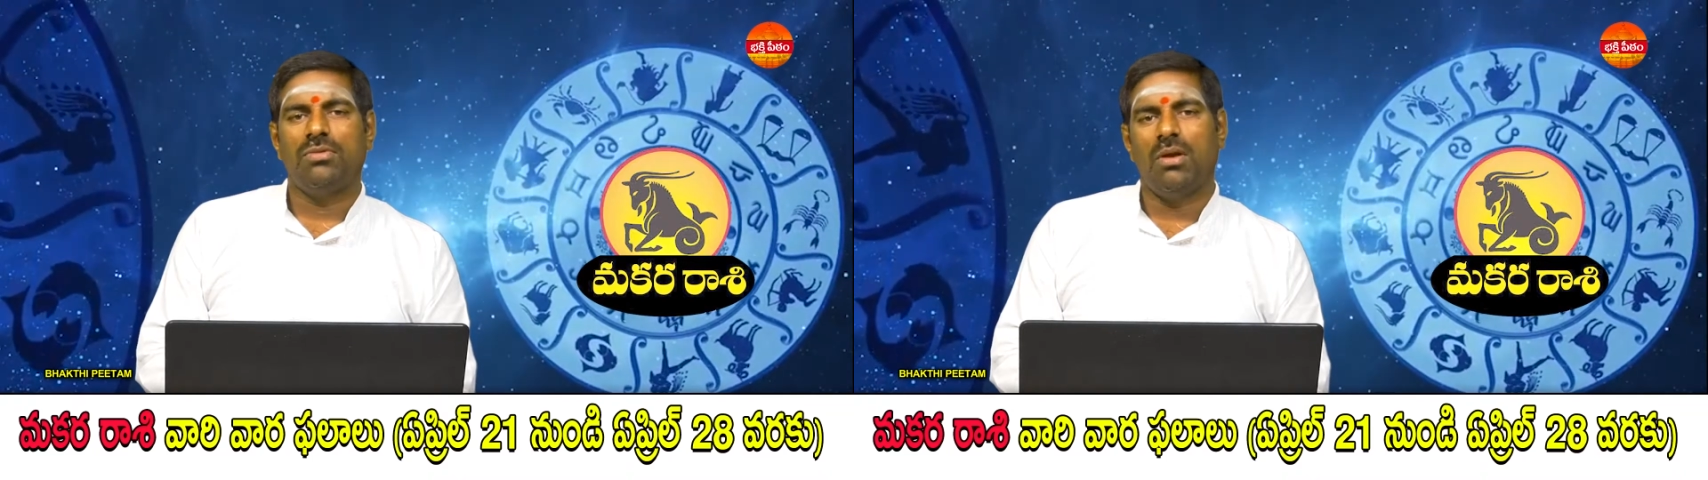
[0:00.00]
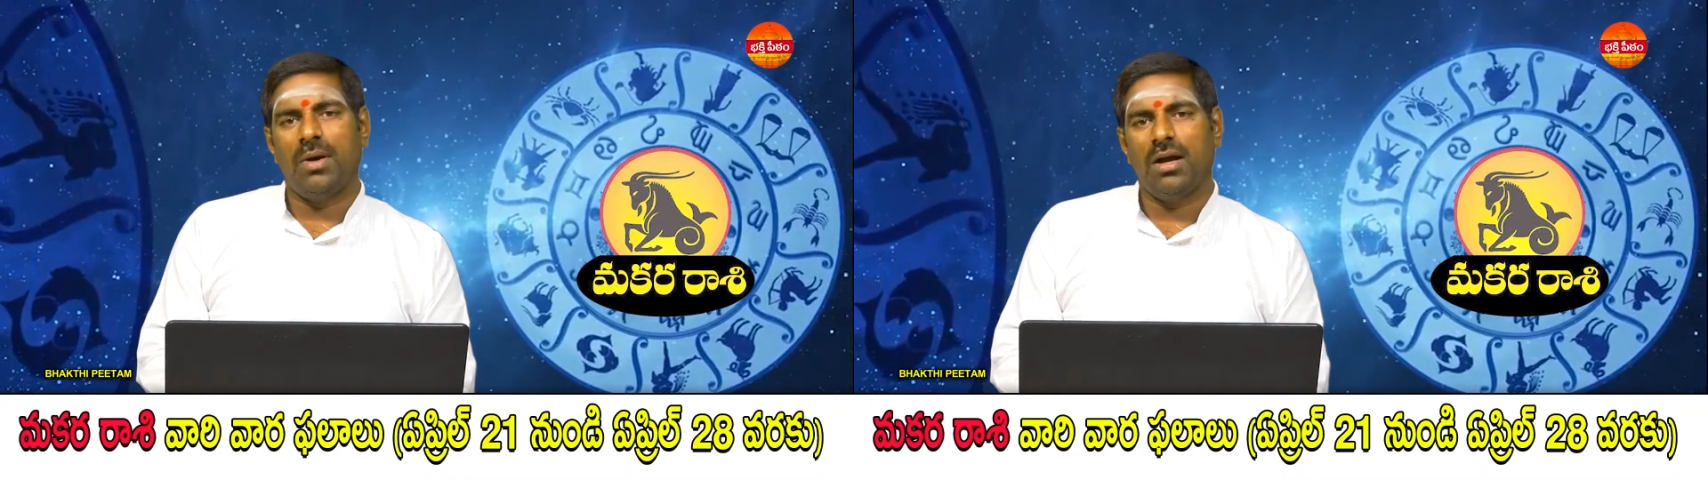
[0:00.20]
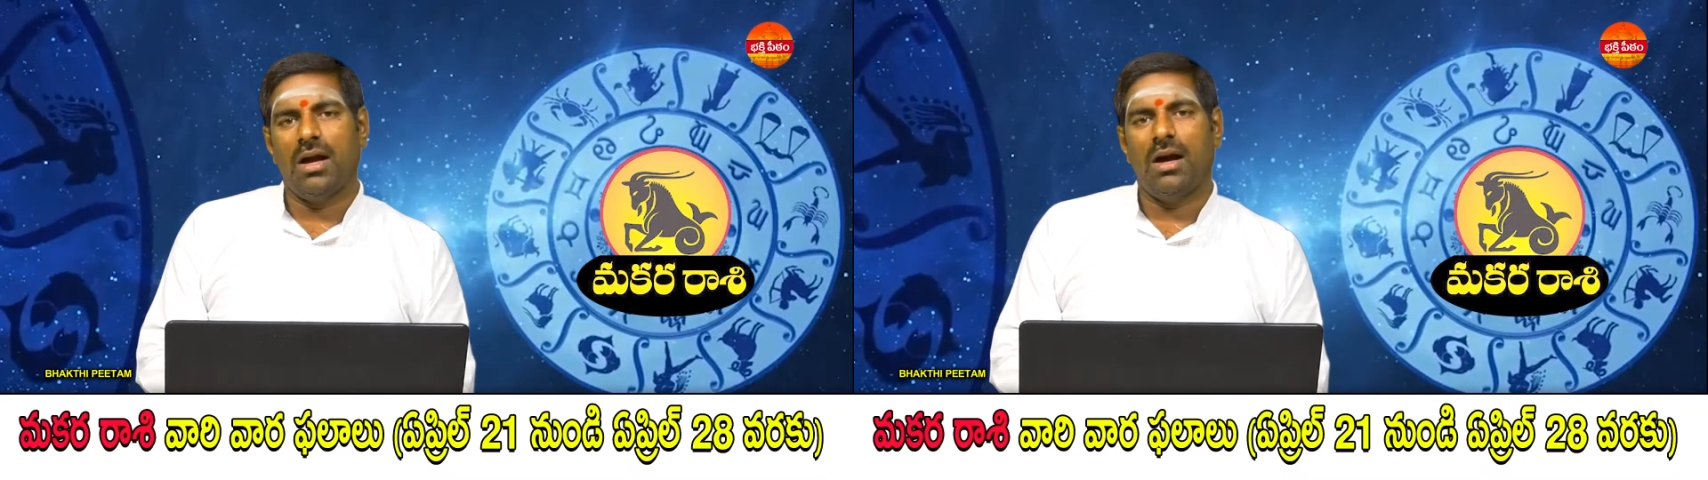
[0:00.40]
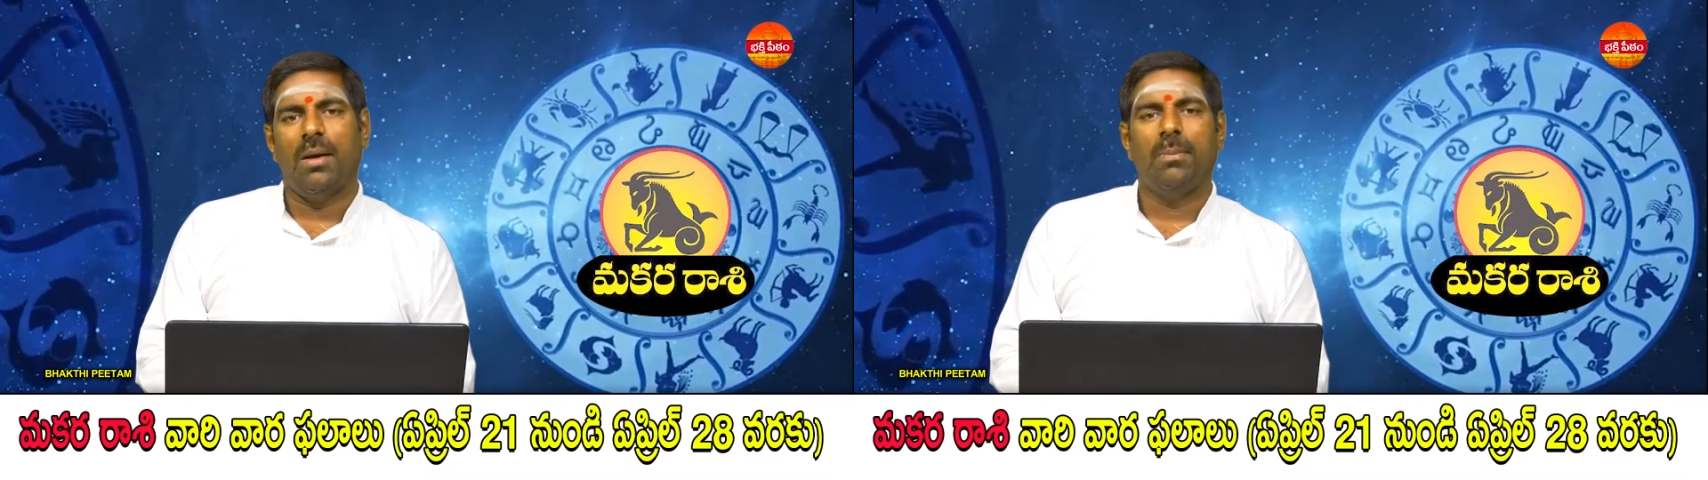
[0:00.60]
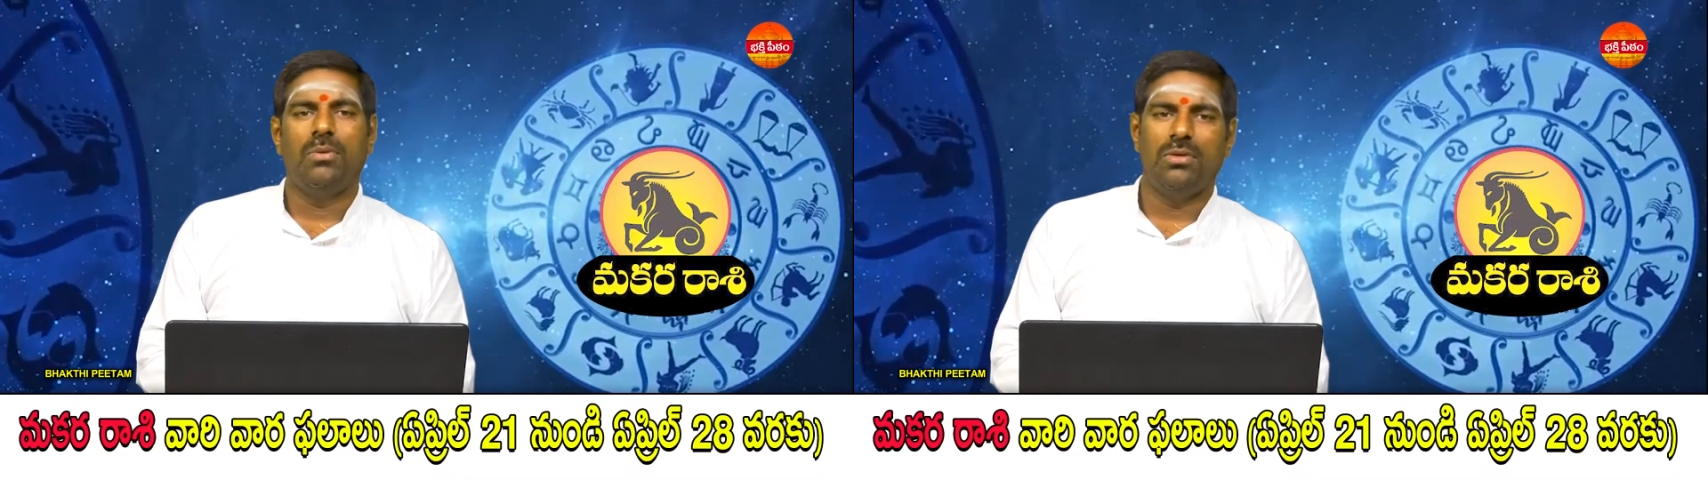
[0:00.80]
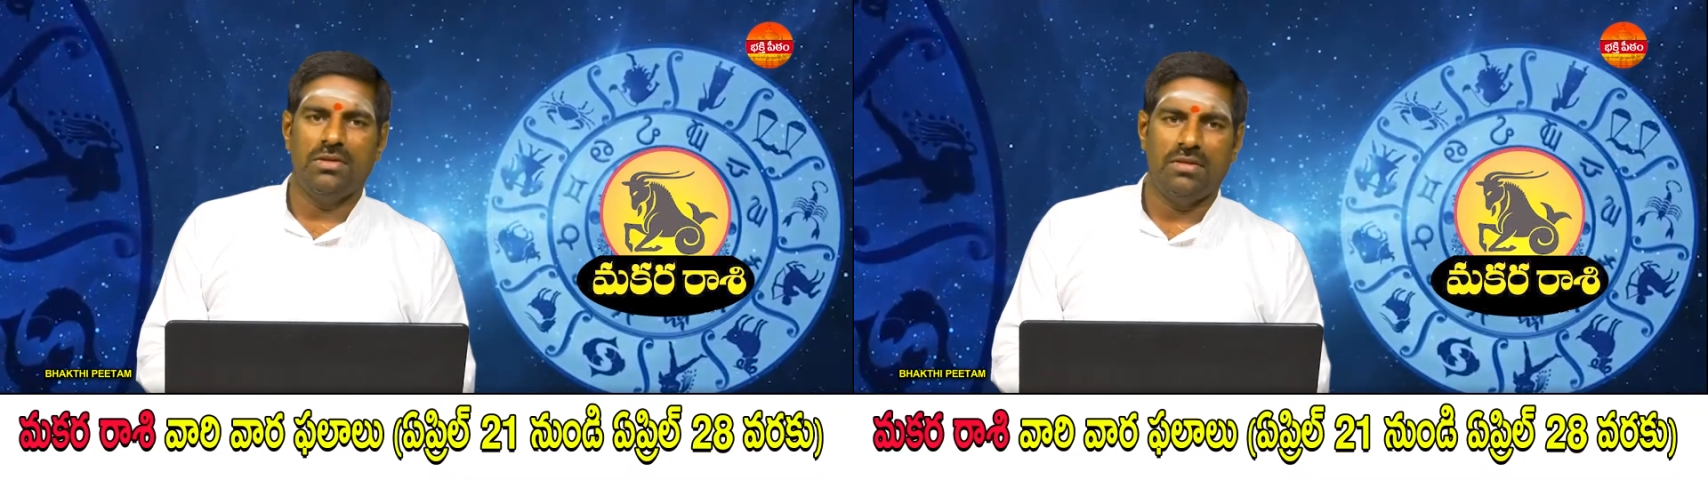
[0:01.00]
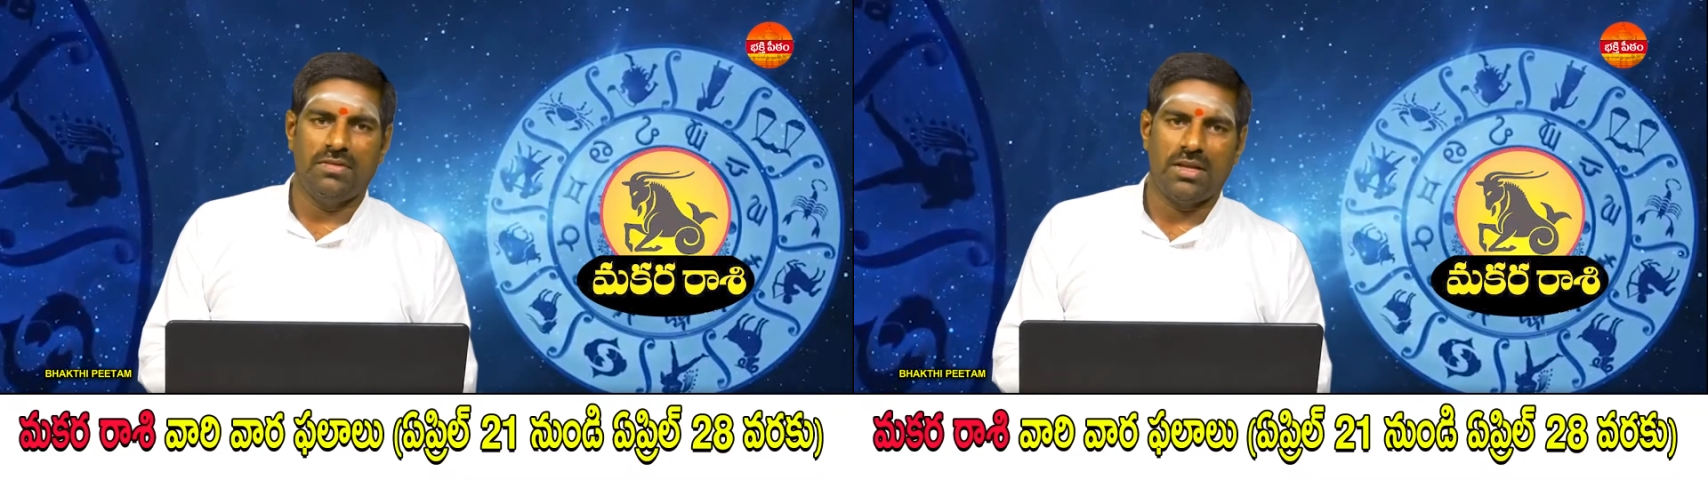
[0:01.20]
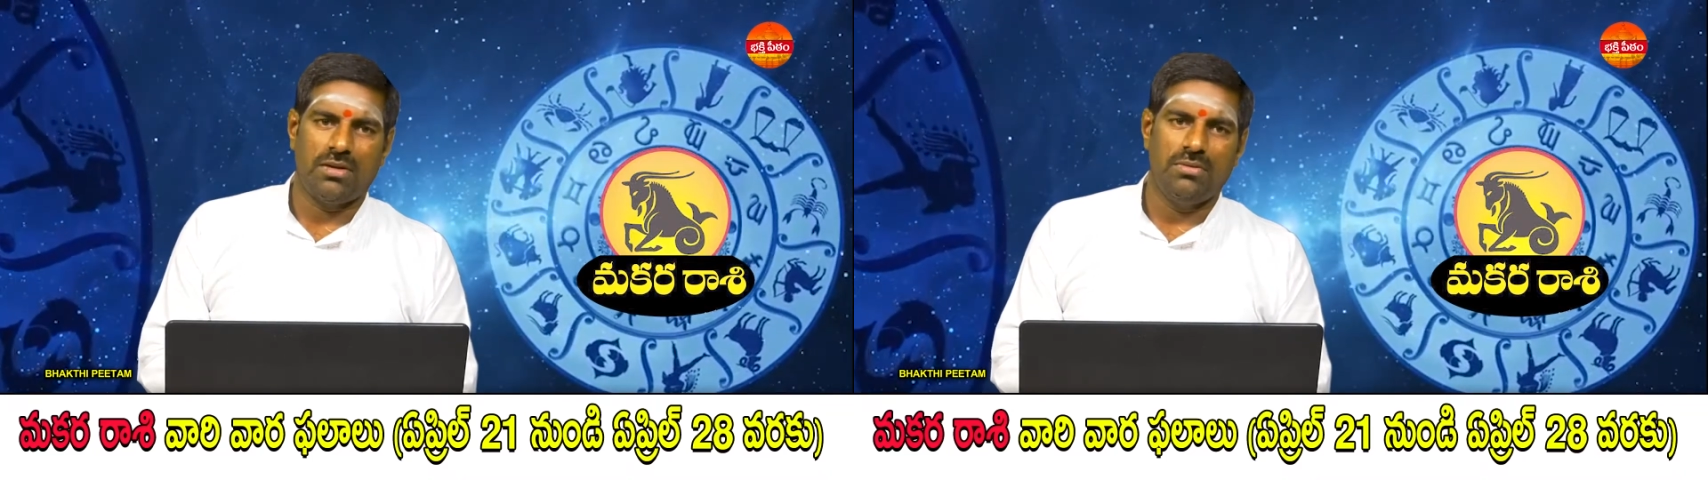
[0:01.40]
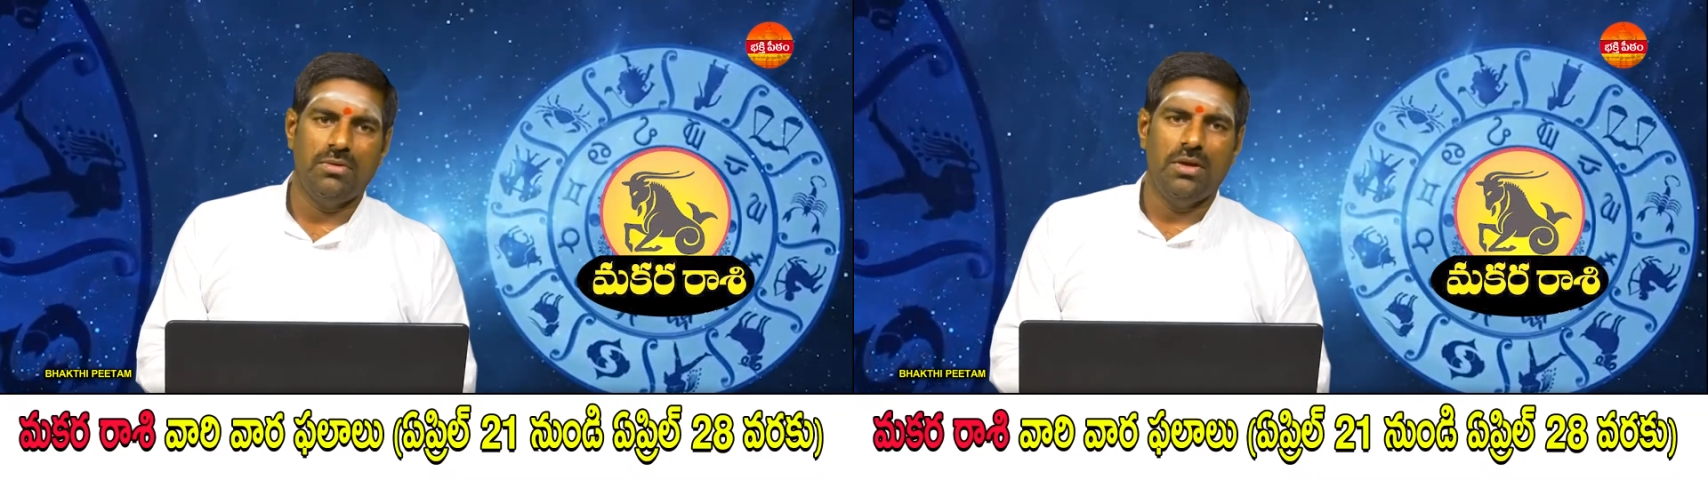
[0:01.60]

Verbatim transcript: సులభంగా పూర్తి చేస్తారు